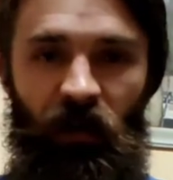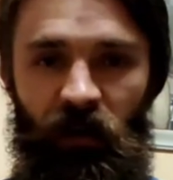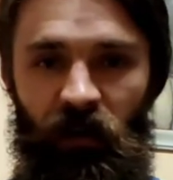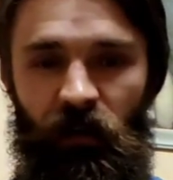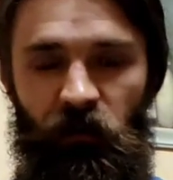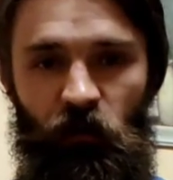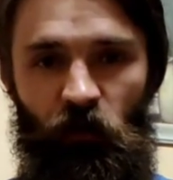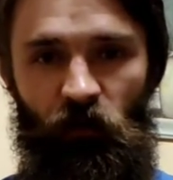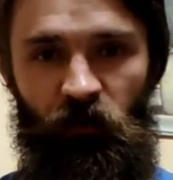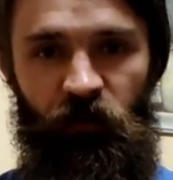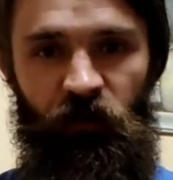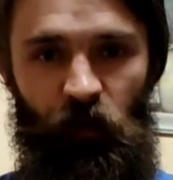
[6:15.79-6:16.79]
это
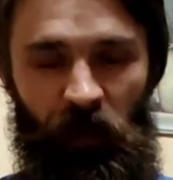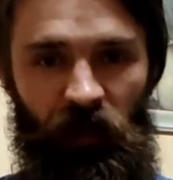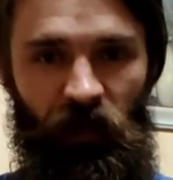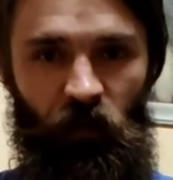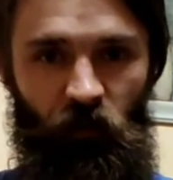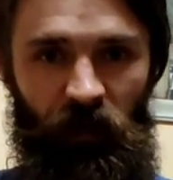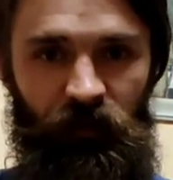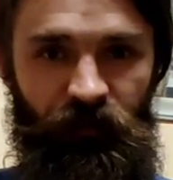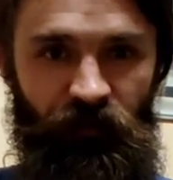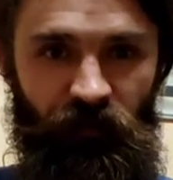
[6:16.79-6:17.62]
все в пределах ума.